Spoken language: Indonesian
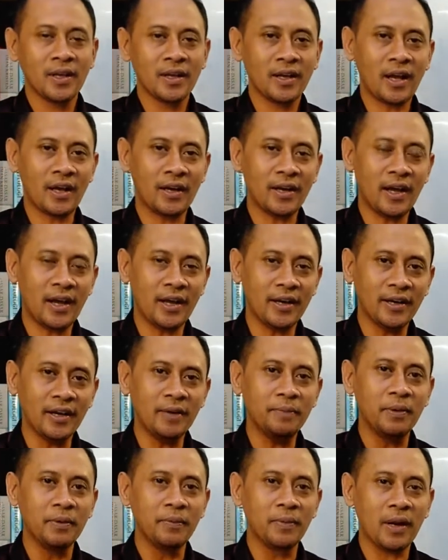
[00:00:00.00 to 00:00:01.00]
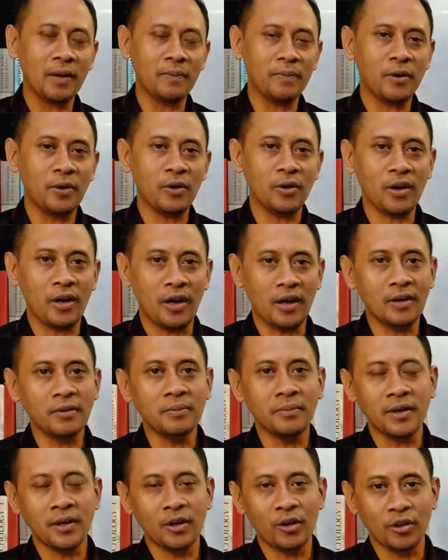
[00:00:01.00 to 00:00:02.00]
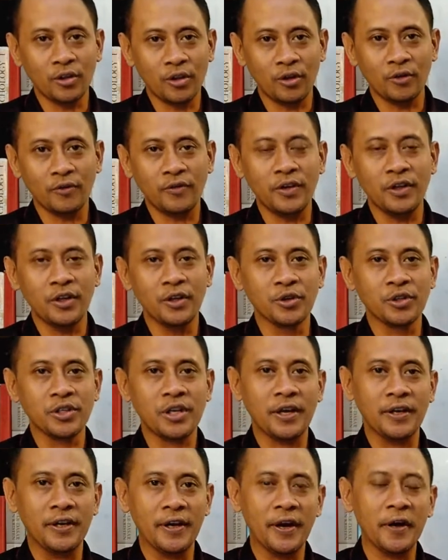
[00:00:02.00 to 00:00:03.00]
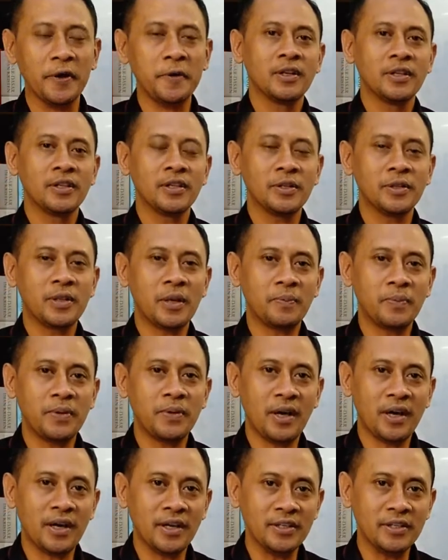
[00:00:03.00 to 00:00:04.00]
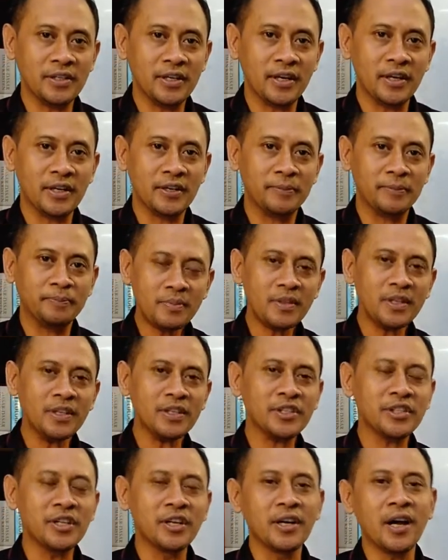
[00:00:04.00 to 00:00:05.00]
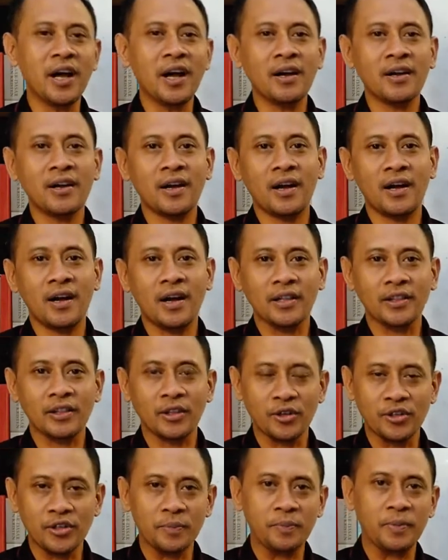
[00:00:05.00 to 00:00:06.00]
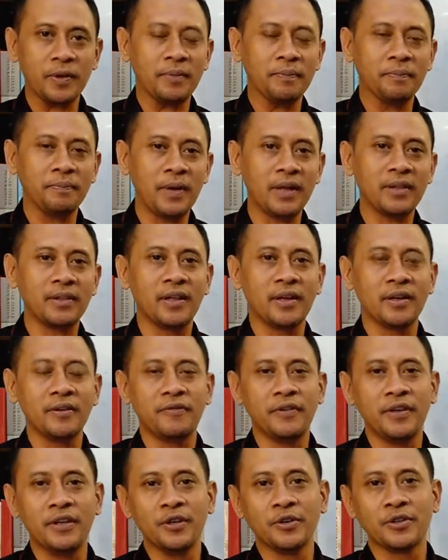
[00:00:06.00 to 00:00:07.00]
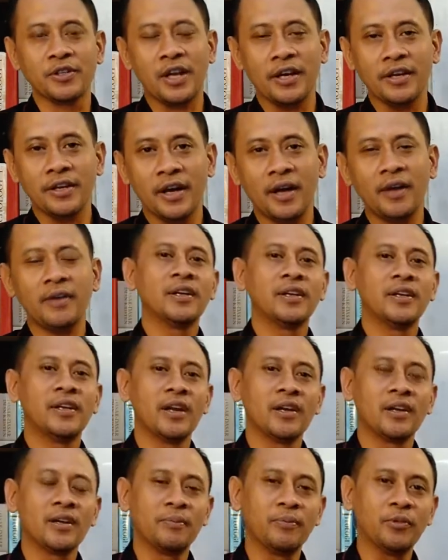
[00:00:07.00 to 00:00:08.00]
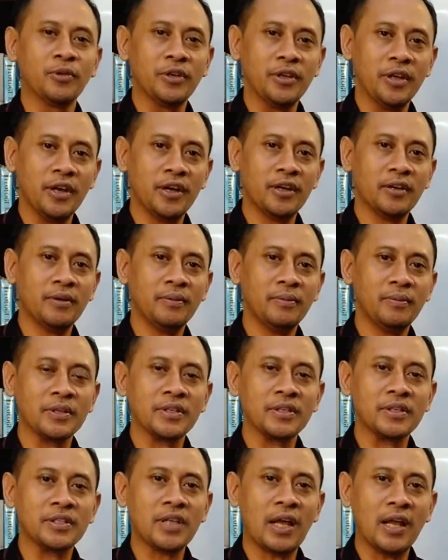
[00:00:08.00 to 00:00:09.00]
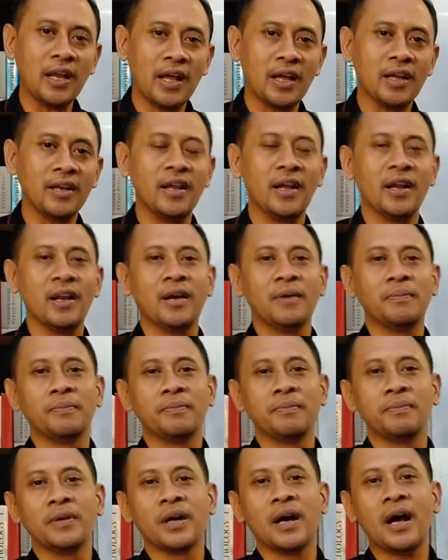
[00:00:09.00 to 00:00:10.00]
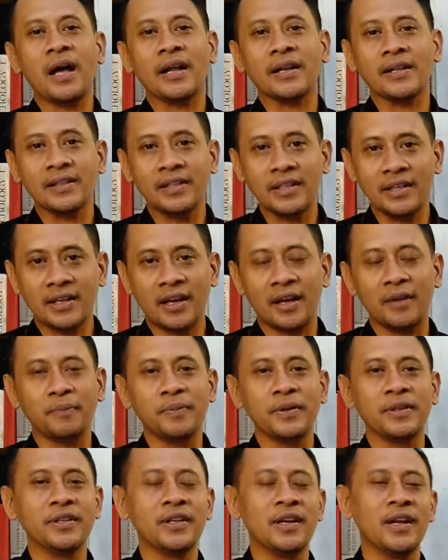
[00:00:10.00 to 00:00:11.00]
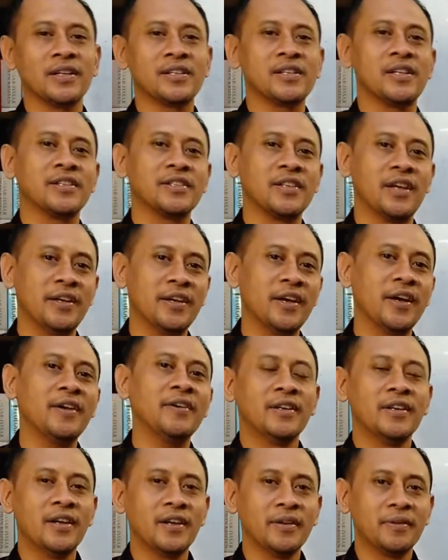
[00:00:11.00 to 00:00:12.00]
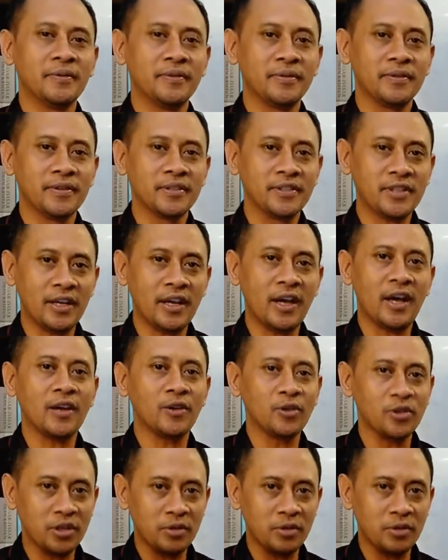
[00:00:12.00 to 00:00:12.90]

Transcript: Karena ada beberapa orang menonton video saya, tetapi hanya setengahkah atau seperempat dari video saya, dan kemudian salah dalam mengartikan penjelasan saya dan saya harus